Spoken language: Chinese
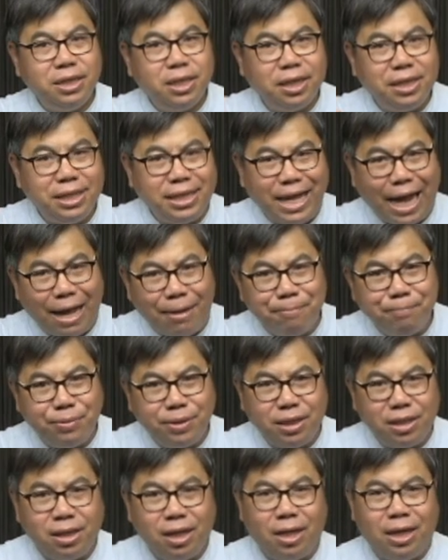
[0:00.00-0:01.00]
着羊
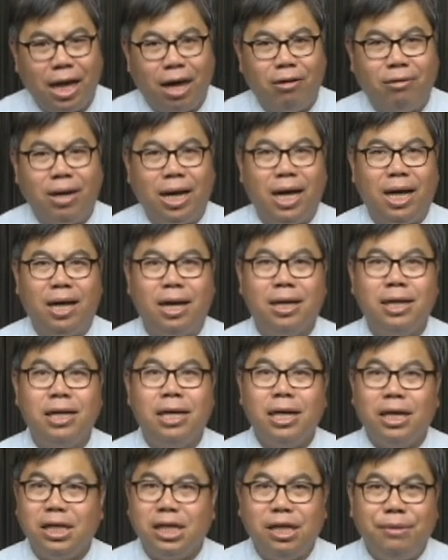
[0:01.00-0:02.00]
皮的狼啊，
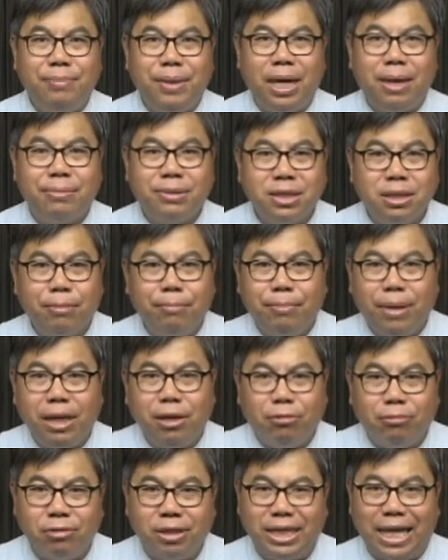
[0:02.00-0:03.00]
里面是没
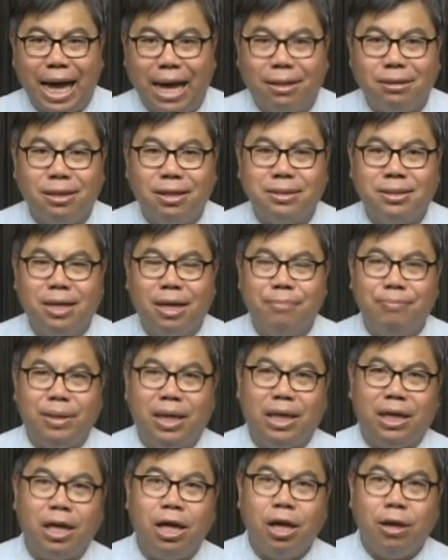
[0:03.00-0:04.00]
有羊的生
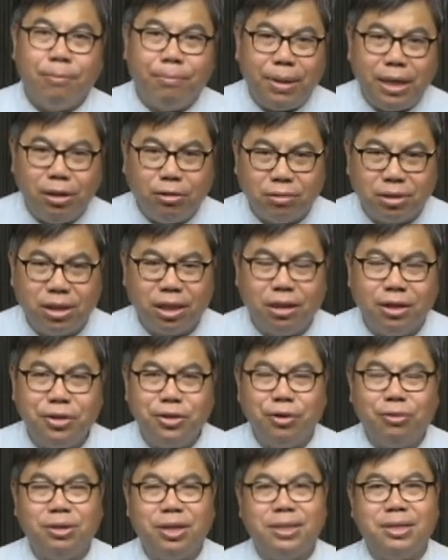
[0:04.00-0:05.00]
命，没有得
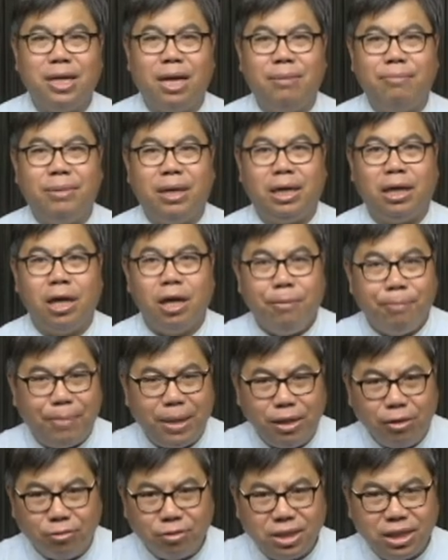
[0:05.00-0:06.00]
救的生命，
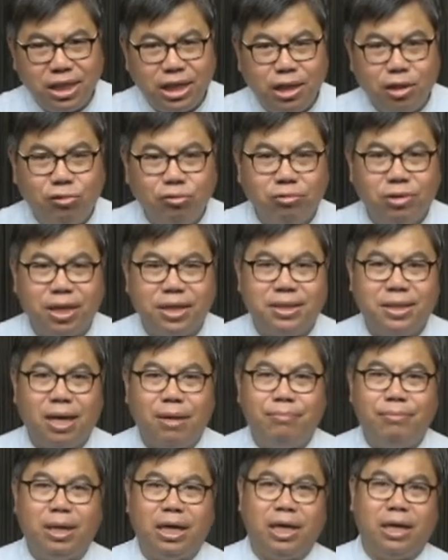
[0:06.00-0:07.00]
没有基督的
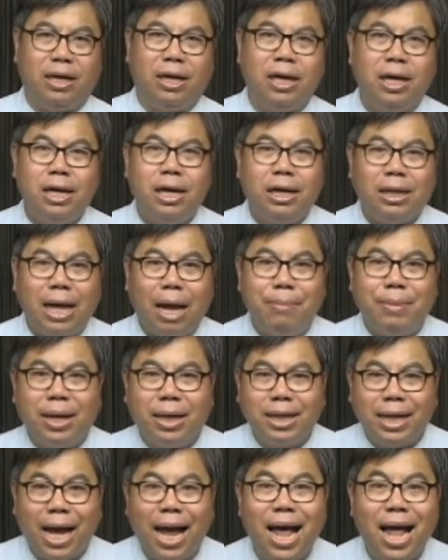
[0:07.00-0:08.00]
生命。他
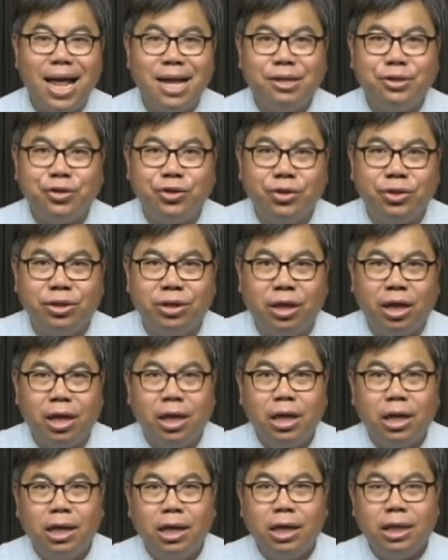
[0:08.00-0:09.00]
们看似
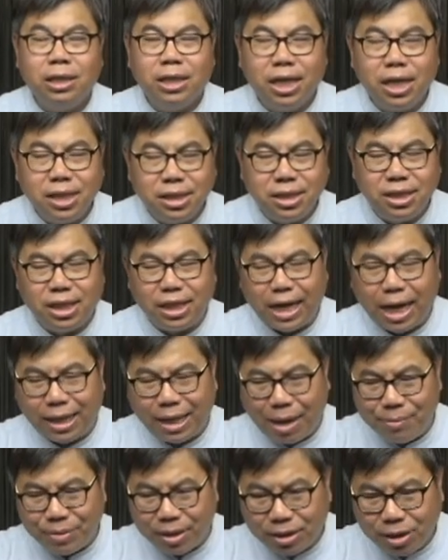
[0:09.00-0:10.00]
听起来，
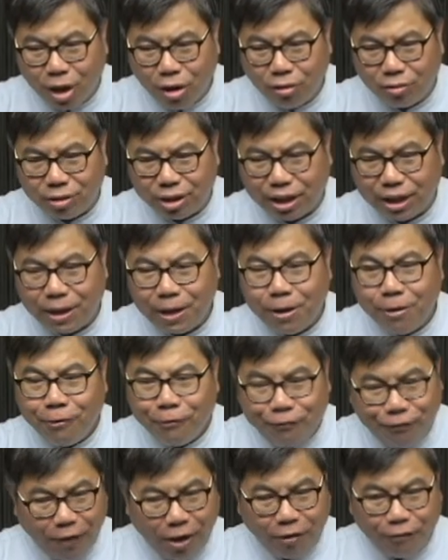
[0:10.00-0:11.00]
他们的道理
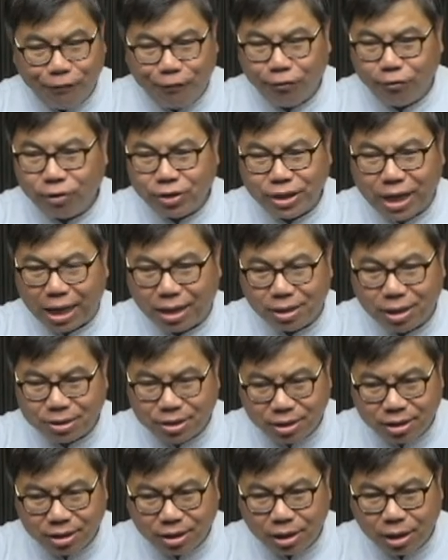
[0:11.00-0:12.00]
仿佛讲的
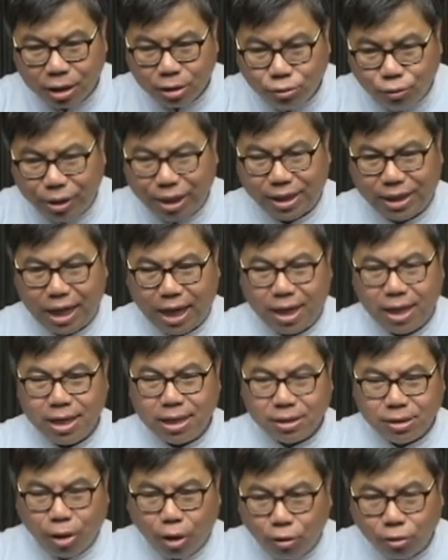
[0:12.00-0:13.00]
是对的，
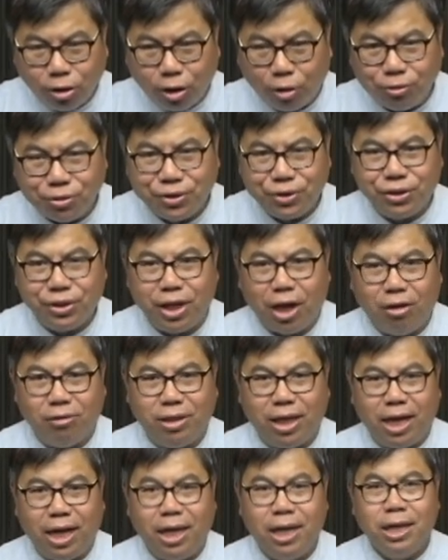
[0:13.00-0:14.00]
头头是道
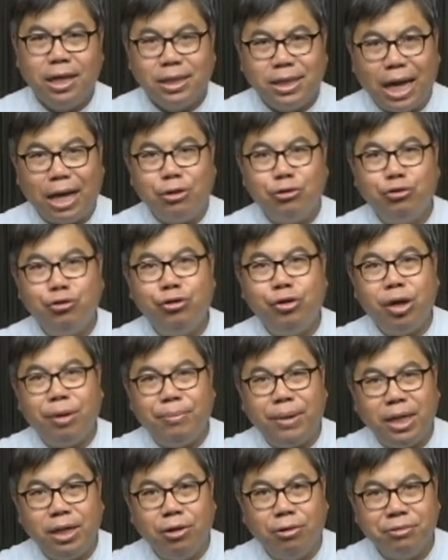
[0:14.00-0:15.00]
的，但却
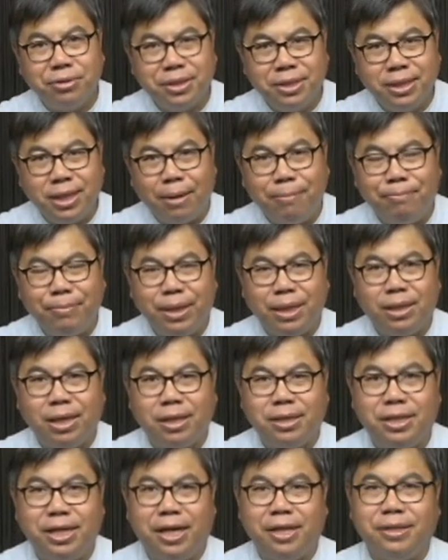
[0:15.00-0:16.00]
没有生命的
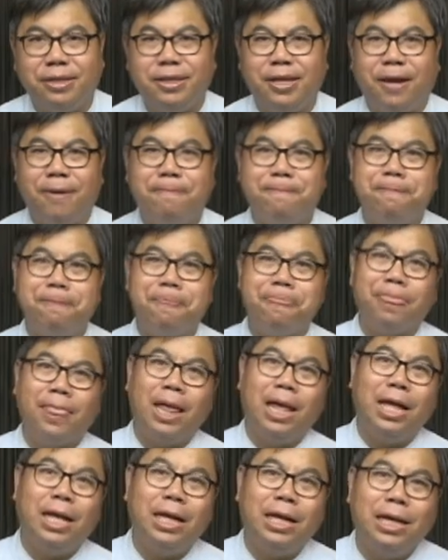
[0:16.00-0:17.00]
见证。
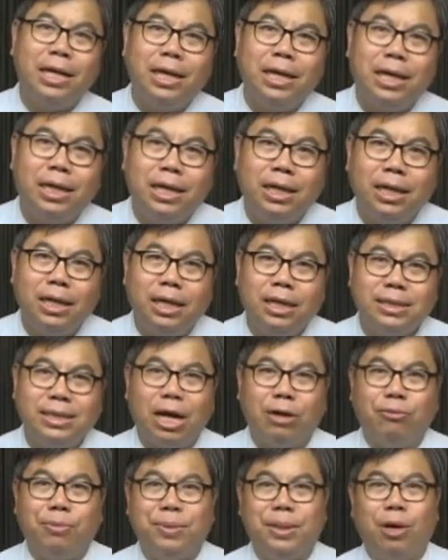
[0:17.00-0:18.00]

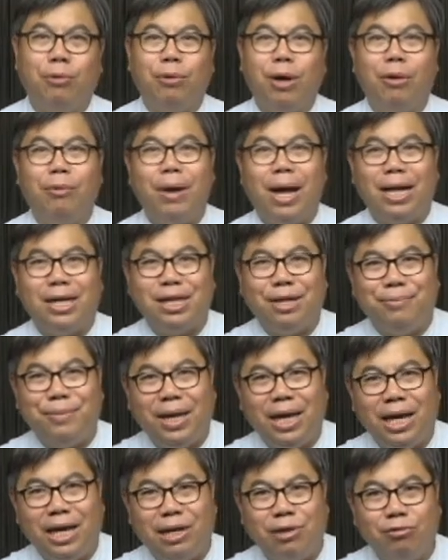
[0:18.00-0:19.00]
在我们的文化里
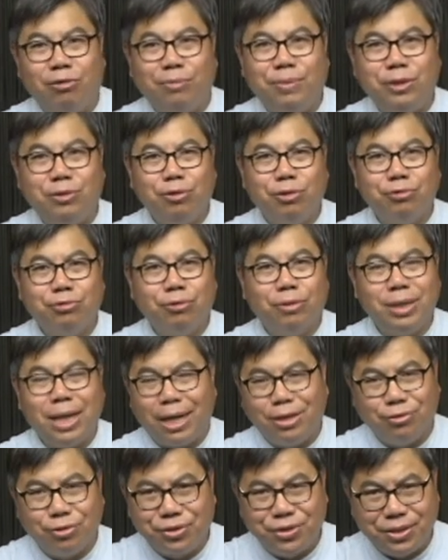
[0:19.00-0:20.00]
面，我们就说
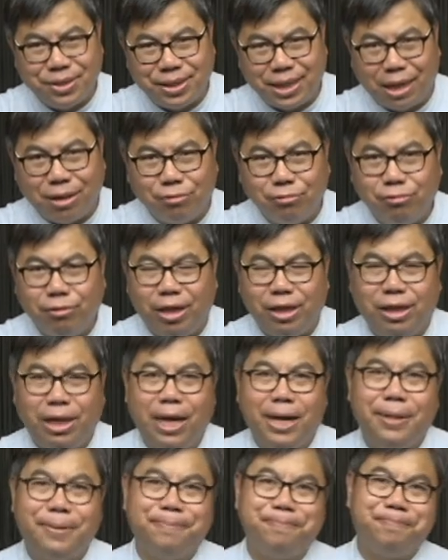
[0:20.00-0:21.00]
那就是神棍
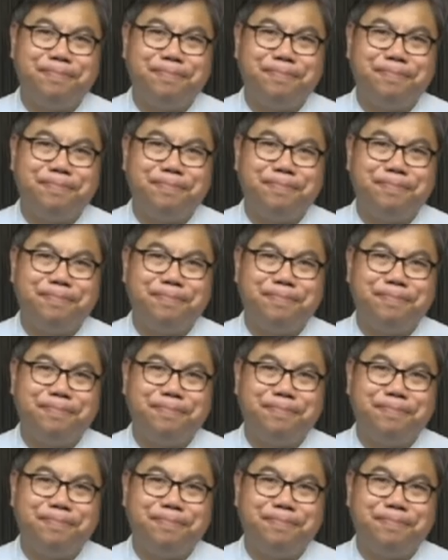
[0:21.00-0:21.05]
了。